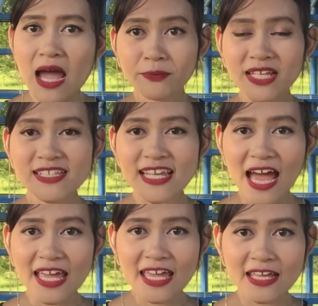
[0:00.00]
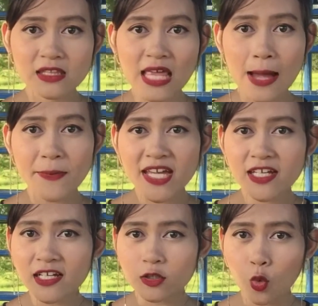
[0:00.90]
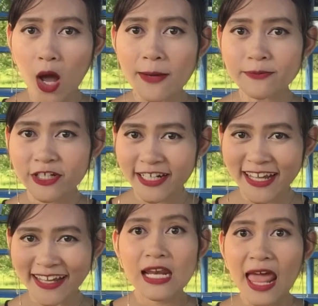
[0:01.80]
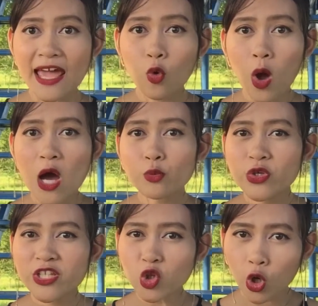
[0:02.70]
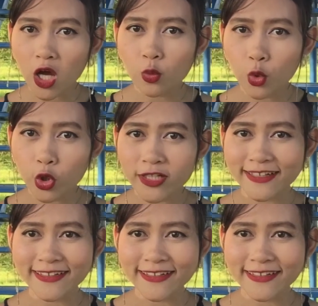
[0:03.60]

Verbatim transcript: เป็นสาเหตุทำให้เกิดความเครียดและความวิตกกังวล